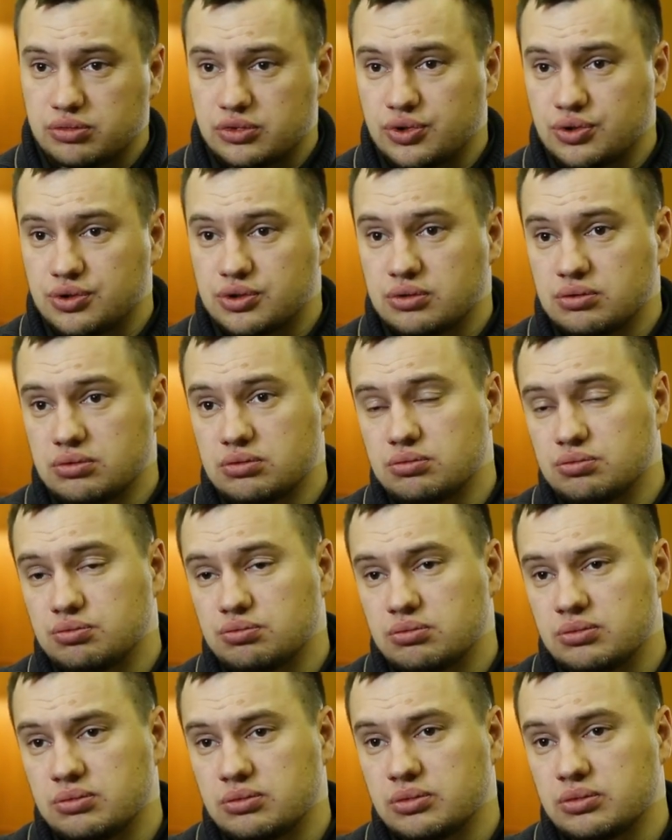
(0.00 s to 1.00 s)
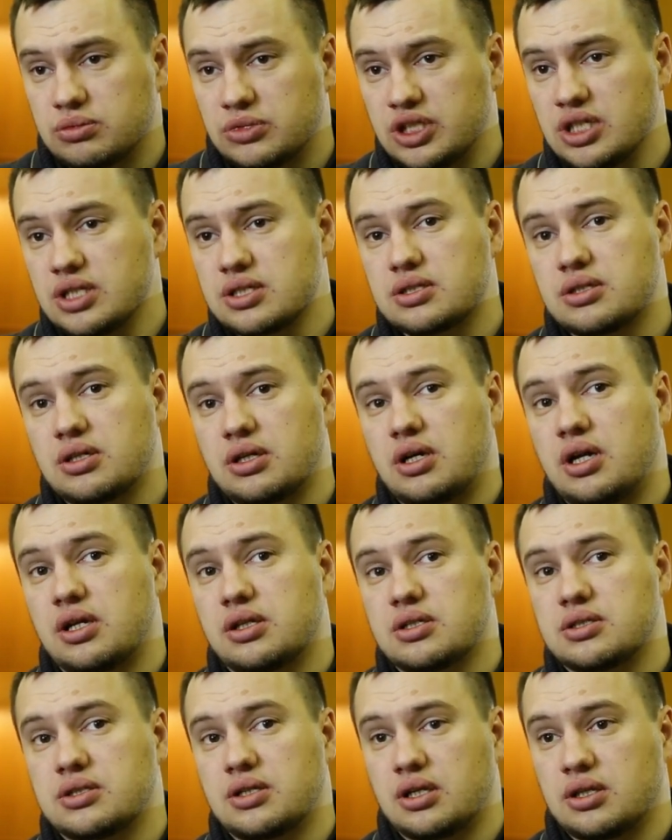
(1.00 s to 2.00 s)
То есть, ну, единственная
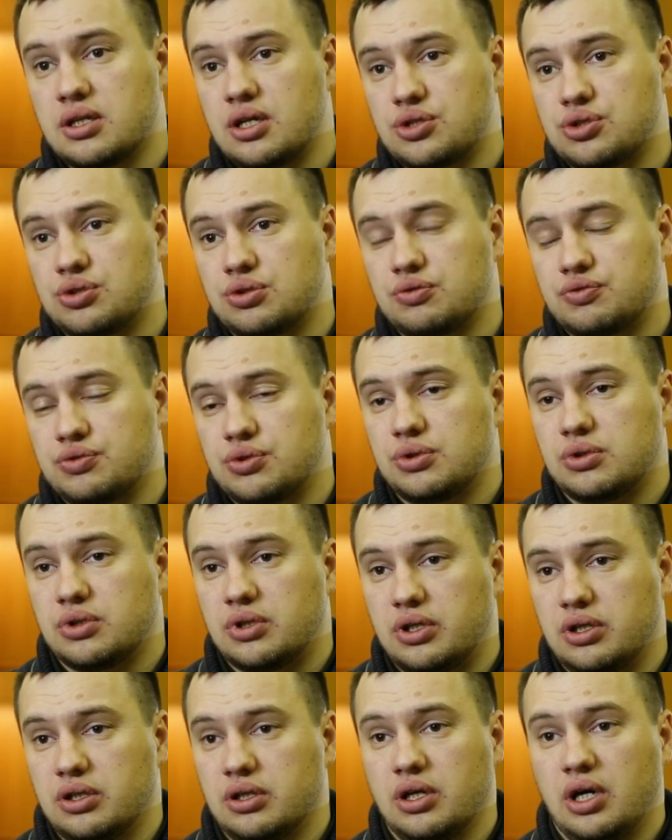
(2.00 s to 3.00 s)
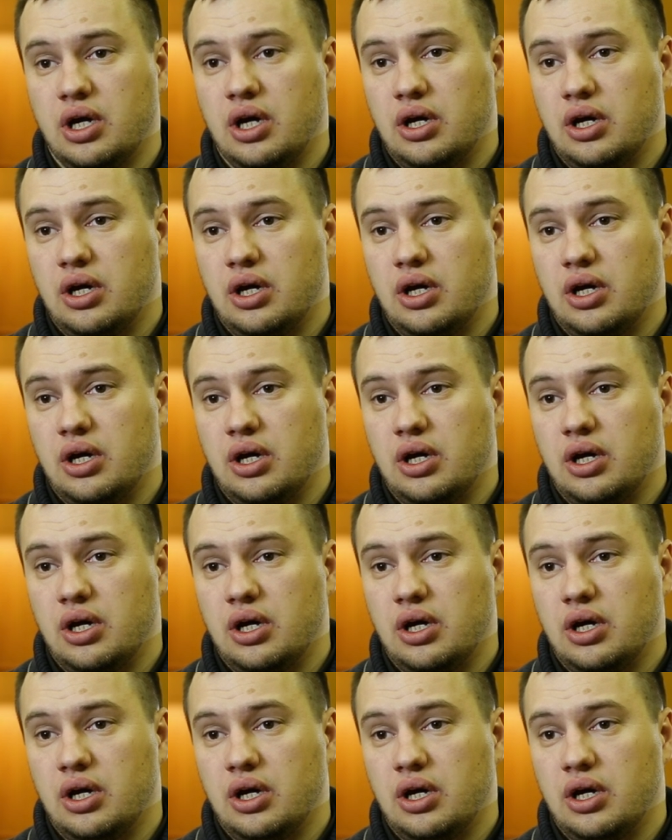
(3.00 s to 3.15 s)
радость она, что все-таки